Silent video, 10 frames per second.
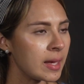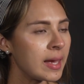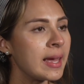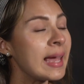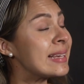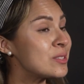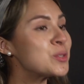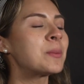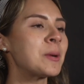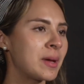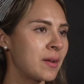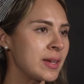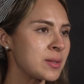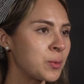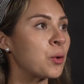Eh, es nuestra primera
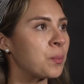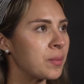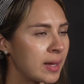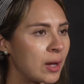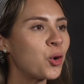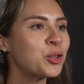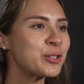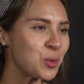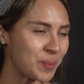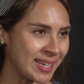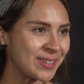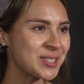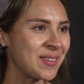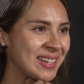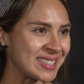vez, bueno, otros
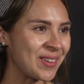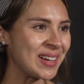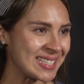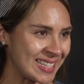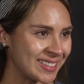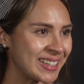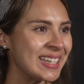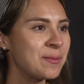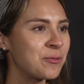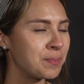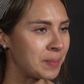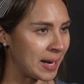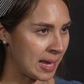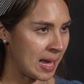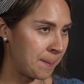compañeros ya habían estado en Accelerate,
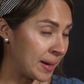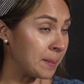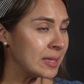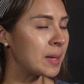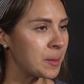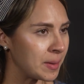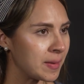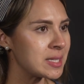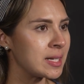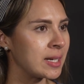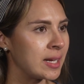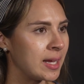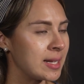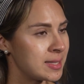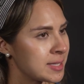para, mí es la primera vez en,
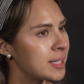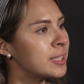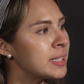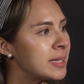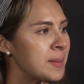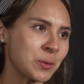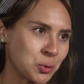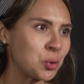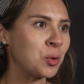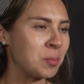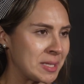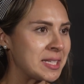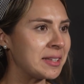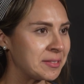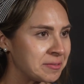este Accelerate y me gustó
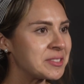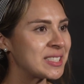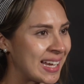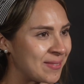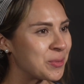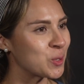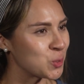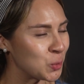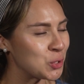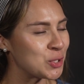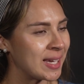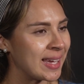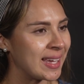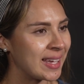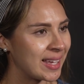bastante, o sea, por los cursos
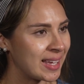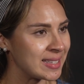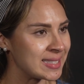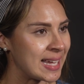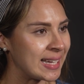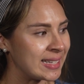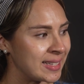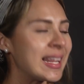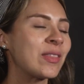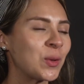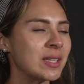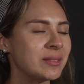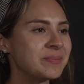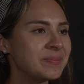que, están dando aquí.